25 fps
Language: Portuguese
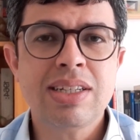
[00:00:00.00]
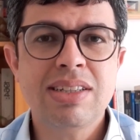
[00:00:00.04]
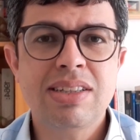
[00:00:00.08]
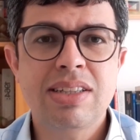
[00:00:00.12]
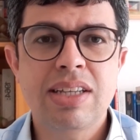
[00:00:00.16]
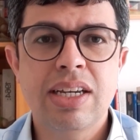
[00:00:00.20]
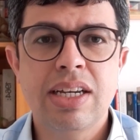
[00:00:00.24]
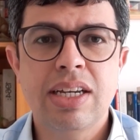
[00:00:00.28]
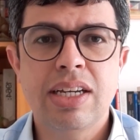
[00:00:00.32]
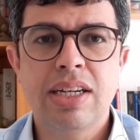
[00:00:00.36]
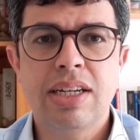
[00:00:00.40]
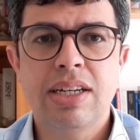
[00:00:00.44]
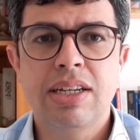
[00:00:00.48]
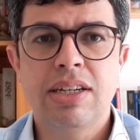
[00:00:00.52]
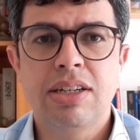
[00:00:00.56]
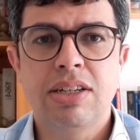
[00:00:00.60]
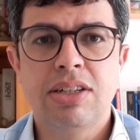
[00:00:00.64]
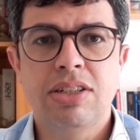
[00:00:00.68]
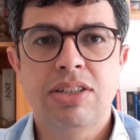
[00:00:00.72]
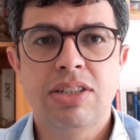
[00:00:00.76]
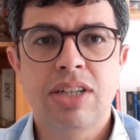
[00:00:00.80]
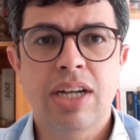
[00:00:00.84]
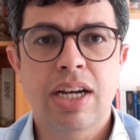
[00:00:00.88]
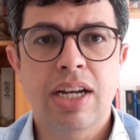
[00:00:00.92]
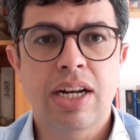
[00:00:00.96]
ter
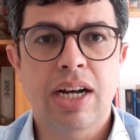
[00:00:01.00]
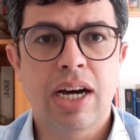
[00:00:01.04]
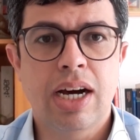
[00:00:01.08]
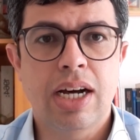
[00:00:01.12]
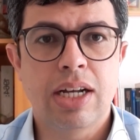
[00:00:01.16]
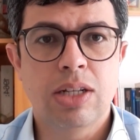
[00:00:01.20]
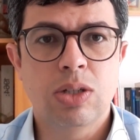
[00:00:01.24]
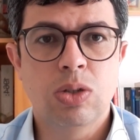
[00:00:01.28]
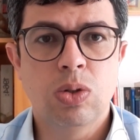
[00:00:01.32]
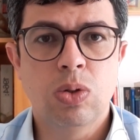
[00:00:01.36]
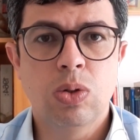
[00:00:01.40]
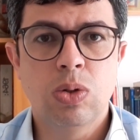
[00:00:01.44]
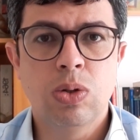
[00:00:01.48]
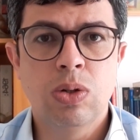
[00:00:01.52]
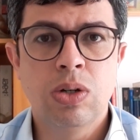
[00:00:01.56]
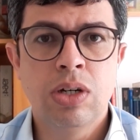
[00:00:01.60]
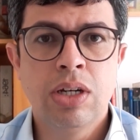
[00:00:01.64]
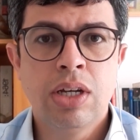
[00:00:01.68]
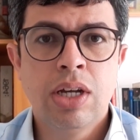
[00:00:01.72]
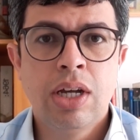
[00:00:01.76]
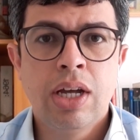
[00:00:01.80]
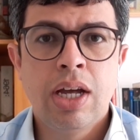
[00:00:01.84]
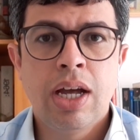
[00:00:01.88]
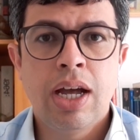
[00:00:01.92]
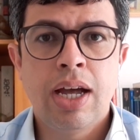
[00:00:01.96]
gerado
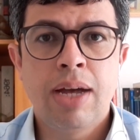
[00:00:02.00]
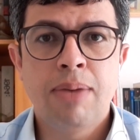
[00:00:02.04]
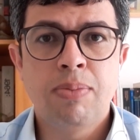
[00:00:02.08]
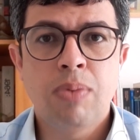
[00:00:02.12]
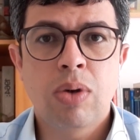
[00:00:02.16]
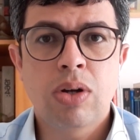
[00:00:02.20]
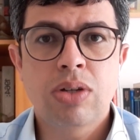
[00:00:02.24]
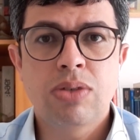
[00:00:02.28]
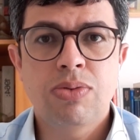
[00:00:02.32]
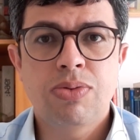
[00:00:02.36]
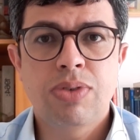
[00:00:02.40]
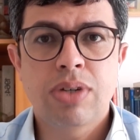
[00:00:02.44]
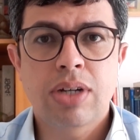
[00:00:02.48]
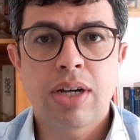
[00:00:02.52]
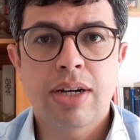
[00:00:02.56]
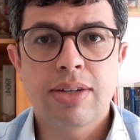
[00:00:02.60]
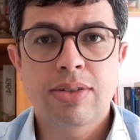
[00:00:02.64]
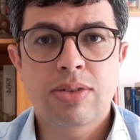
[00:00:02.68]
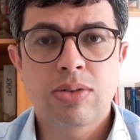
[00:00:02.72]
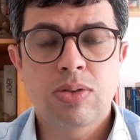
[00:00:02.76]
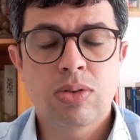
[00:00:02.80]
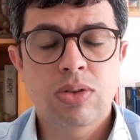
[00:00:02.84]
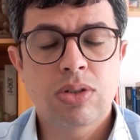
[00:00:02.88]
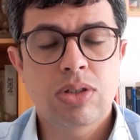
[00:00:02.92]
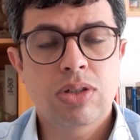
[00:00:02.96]
é,
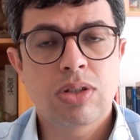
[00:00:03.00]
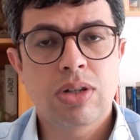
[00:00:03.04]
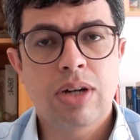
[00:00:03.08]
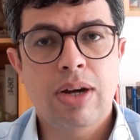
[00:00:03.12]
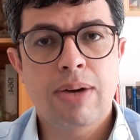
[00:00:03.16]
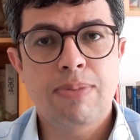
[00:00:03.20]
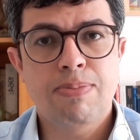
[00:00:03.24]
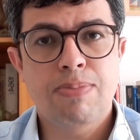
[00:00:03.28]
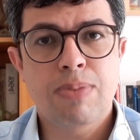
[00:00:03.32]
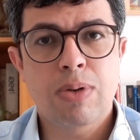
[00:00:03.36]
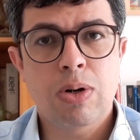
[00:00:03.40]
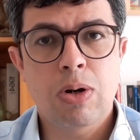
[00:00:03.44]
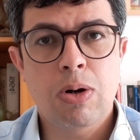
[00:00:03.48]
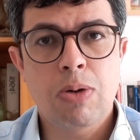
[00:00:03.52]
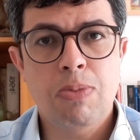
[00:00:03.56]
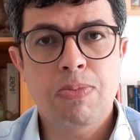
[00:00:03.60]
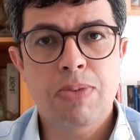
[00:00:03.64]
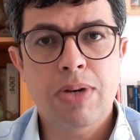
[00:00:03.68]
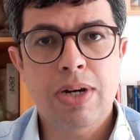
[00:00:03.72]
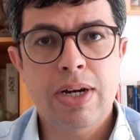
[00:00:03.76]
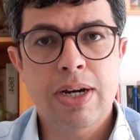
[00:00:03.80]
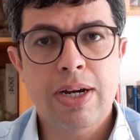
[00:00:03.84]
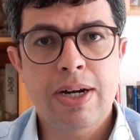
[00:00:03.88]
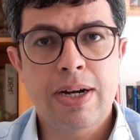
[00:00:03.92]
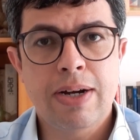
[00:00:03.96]
modificações na
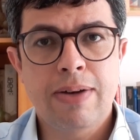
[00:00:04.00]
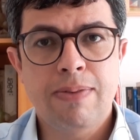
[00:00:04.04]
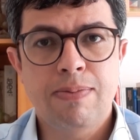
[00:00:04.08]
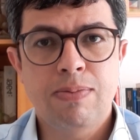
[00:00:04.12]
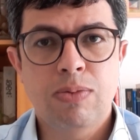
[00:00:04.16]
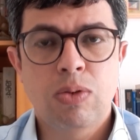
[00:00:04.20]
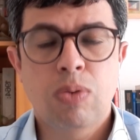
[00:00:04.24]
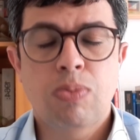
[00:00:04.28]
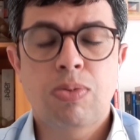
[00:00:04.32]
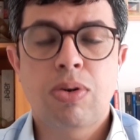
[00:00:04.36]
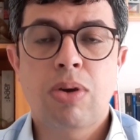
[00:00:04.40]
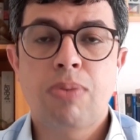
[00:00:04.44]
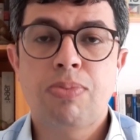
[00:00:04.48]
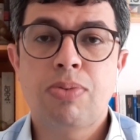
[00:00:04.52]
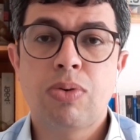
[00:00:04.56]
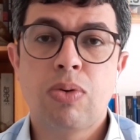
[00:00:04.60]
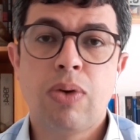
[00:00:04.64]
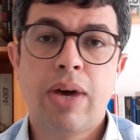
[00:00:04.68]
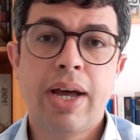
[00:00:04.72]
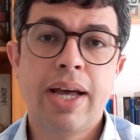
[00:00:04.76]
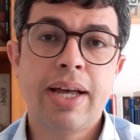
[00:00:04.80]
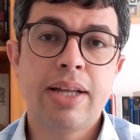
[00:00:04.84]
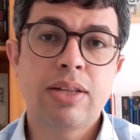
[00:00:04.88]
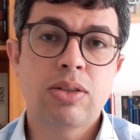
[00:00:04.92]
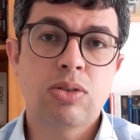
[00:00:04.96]
própria, no próprio
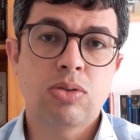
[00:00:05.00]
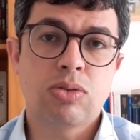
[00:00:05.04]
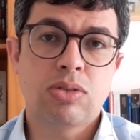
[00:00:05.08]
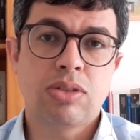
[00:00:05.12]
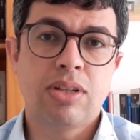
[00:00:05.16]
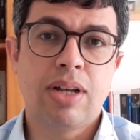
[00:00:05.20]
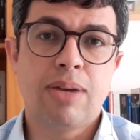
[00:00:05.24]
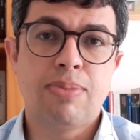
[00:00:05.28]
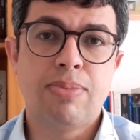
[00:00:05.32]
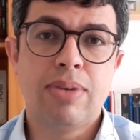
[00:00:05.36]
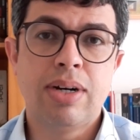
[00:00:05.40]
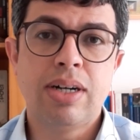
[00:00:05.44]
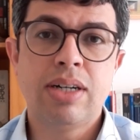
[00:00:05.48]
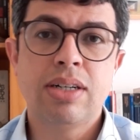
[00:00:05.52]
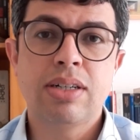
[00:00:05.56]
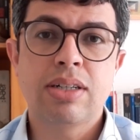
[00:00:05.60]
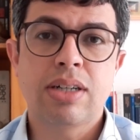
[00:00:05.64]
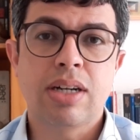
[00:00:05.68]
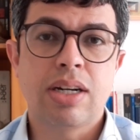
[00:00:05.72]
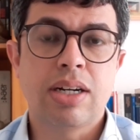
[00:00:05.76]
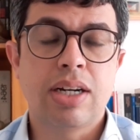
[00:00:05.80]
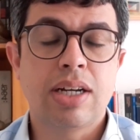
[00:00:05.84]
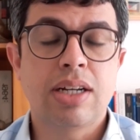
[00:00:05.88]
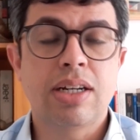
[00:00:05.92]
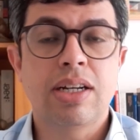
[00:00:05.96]
ethos da
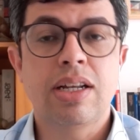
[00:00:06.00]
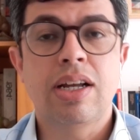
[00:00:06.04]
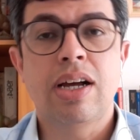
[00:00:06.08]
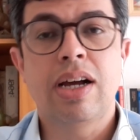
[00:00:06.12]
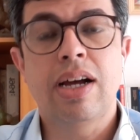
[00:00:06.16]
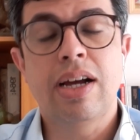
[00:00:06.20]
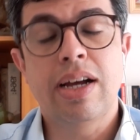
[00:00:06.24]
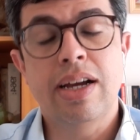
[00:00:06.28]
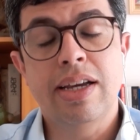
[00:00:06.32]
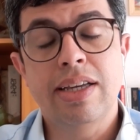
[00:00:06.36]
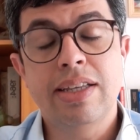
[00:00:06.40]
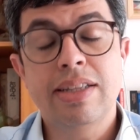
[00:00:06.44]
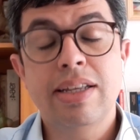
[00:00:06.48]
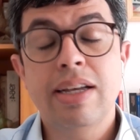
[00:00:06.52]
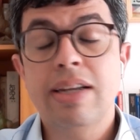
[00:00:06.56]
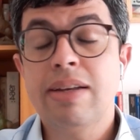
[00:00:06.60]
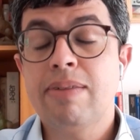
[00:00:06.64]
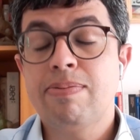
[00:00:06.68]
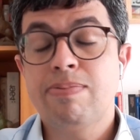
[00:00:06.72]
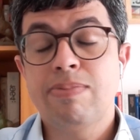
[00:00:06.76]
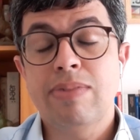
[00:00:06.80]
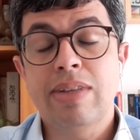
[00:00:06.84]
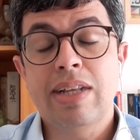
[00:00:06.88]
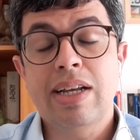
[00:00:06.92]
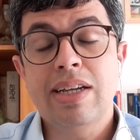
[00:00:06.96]
banca, né, na,
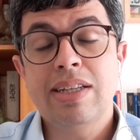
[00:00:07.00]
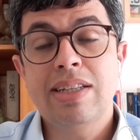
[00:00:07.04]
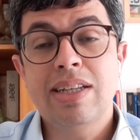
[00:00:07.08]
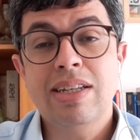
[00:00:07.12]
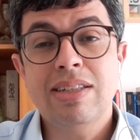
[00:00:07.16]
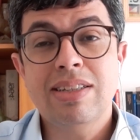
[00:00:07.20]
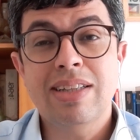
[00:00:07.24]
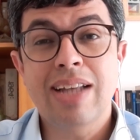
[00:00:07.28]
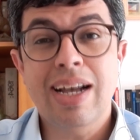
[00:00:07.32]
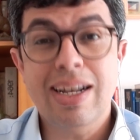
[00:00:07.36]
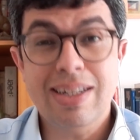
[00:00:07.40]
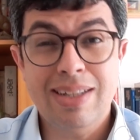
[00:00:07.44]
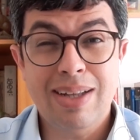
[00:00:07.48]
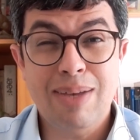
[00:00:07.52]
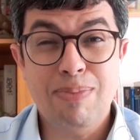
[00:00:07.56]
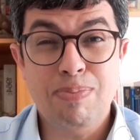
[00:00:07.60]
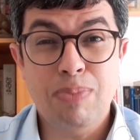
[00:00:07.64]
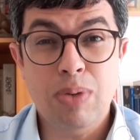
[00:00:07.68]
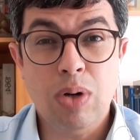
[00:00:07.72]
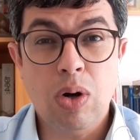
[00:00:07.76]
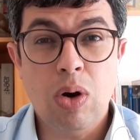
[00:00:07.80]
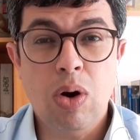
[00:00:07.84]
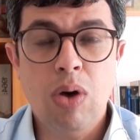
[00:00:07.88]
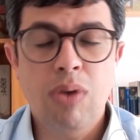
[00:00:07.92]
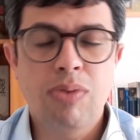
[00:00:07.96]
na identidade da
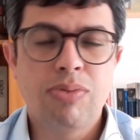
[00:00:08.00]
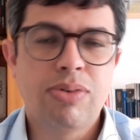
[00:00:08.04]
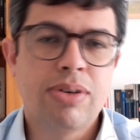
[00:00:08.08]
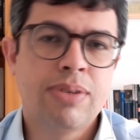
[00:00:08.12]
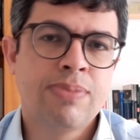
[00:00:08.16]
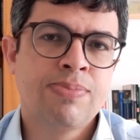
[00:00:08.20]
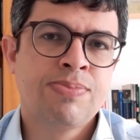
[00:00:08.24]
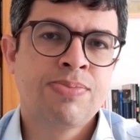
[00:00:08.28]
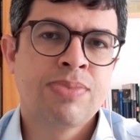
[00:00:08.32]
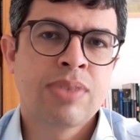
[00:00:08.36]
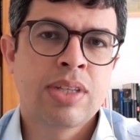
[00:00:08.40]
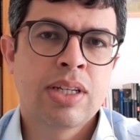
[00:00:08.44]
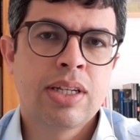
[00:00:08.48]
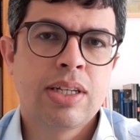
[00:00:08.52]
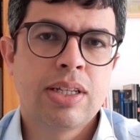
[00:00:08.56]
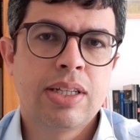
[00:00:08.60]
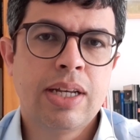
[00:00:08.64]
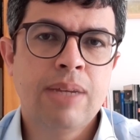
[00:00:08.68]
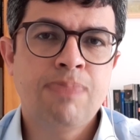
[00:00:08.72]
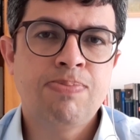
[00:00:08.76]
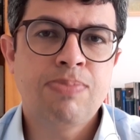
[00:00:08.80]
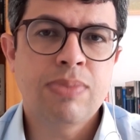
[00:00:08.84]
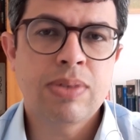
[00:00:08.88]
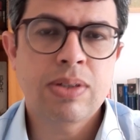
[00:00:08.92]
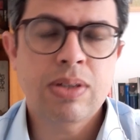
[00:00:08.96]
prova.
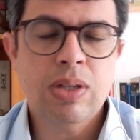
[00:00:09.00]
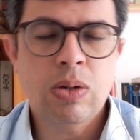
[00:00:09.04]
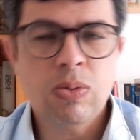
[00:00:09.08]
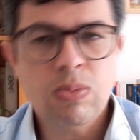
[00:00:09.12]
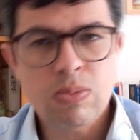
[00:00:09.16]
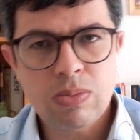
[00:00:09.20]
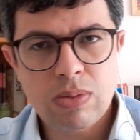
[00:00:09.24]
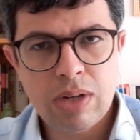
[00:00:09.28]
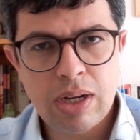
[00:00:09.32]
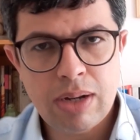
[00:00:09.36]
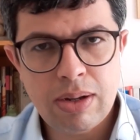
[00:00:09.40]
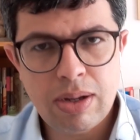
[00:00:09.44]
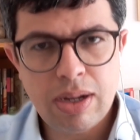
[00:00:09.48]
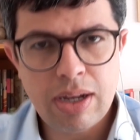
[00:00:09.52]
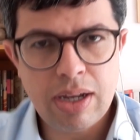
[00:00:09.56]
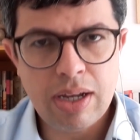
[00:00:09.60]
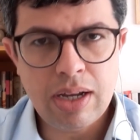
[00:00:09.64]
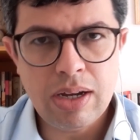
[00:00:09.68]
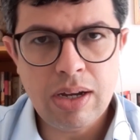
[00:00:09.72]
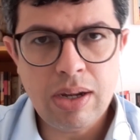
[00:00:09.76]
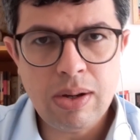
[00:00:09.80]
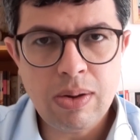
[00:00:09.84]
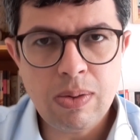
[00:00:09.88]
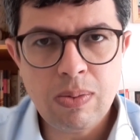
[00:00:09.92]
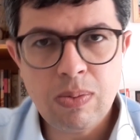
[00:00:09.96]
Né? Então,
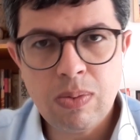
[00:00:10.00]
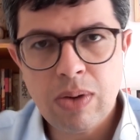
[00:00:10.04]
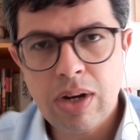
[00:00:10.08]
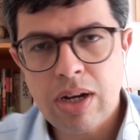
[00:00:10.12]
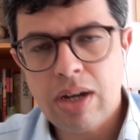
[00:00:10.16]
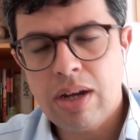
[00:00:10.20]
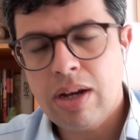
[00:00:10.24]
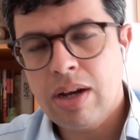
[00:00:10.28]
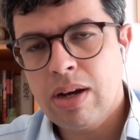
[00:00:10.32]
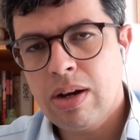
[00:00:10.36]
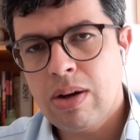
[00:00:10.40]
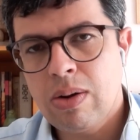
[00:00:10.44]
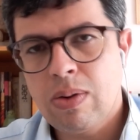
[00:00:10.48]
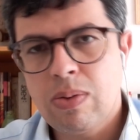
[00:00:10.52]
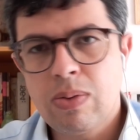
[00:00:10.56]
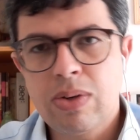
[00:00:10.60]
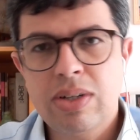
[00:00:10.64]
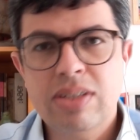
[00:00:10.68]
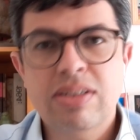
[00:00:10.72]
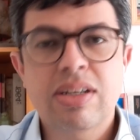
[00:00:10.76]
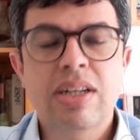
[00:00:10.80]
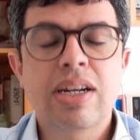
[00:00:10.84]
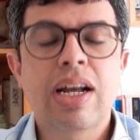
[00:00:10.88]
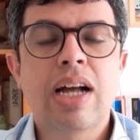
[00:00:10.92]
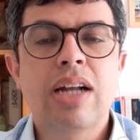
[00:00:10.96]
é, é uma,
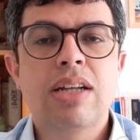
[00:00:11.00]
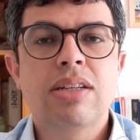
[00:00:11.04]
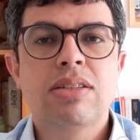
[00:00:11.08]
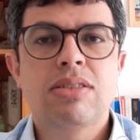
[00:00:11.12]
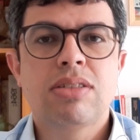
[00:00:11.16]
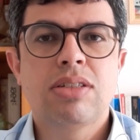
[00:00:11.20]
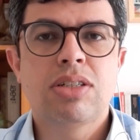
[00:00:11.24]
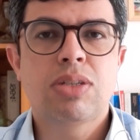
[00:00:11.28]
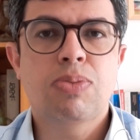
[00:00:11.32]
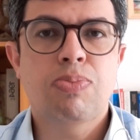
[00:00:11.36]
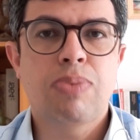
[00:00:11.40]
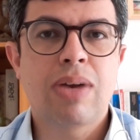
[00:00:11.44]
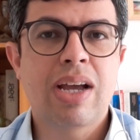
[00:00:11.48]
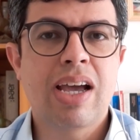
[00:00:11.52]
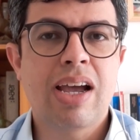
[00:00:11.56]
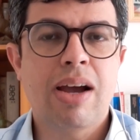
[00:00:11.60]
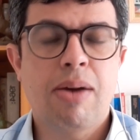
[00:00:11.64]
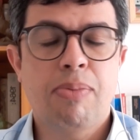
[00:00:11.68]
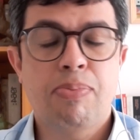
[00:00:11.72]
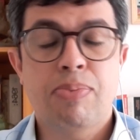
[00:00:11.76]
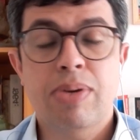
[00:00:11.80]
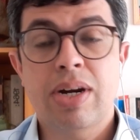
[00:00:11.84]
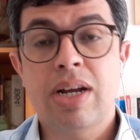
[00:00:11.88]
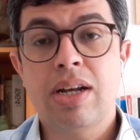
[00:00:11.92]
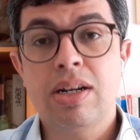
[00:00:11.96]
umas análises
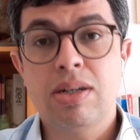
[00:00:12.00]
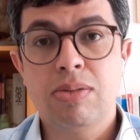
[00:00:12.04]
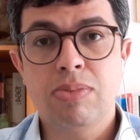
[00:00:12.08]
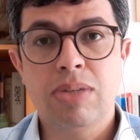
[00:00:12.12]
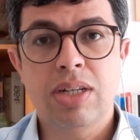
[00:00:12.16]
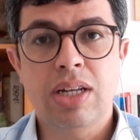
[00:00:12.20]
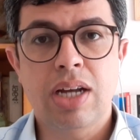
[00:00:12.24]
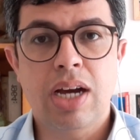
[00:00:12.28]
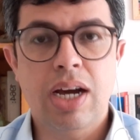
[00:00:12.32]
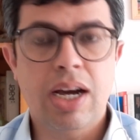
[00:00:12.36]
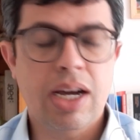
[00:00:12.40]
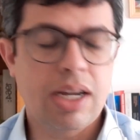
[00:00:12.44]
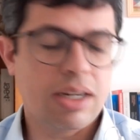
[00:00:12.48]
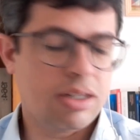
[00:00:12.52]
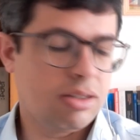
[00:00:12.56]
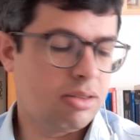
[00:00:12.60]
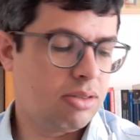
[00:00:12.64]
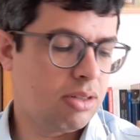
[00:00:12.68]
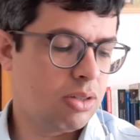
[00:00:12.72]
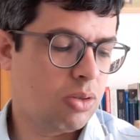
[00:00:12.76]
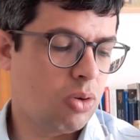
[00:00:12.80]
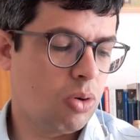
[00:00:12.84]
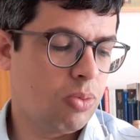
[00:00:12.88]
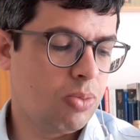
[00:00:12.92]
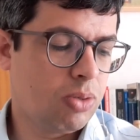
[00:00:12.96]
preliminares
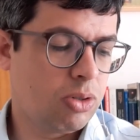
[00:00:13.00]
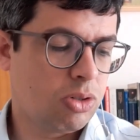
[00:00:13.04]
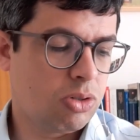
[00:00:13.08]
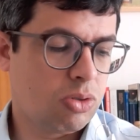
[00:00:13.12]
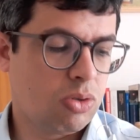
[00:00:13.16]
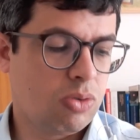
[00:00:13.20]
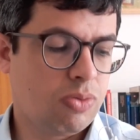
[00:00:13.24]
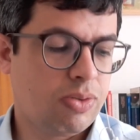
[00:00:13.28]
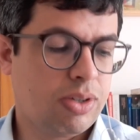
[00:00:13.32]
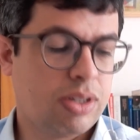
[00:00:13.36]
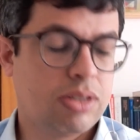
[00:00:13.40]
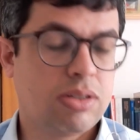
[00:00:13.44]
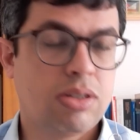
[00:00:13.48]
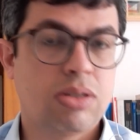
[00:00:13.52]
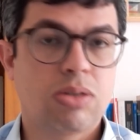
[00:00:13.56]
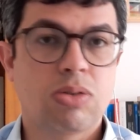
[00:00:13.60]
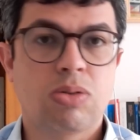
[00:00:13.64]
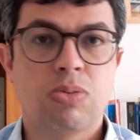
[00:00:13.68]
e como eu estou fazendo